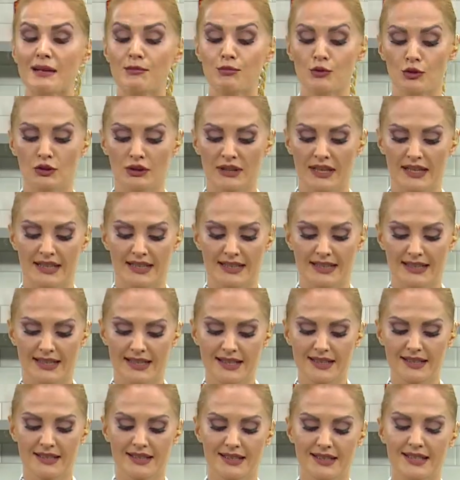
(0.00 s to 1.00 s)

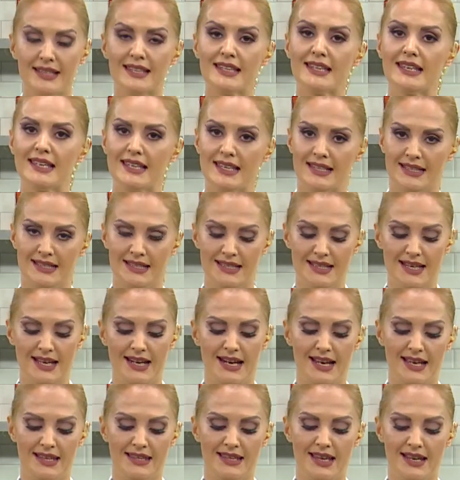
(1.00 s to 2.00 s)
kabuklarını içine
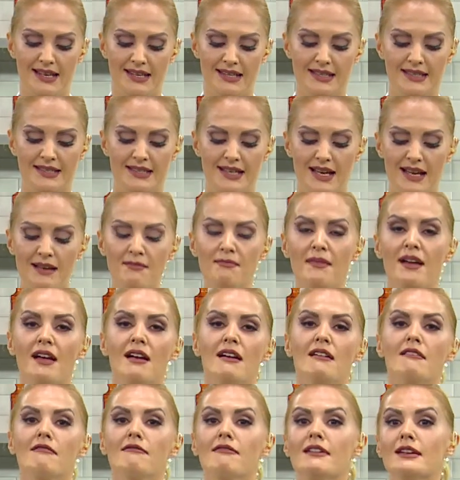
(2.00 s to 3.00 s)
rendeleyeceğim
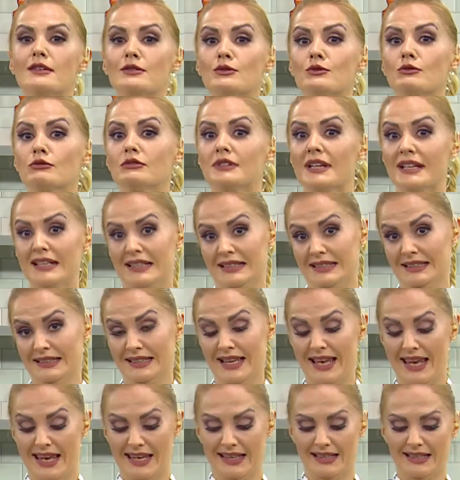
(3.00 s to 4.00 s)
ve sularını
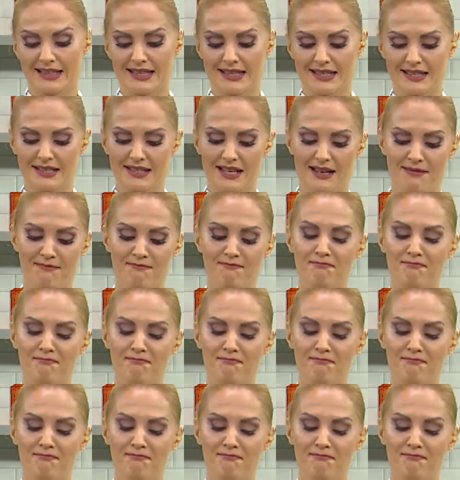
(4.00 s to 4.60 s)
da ekleyeceğim.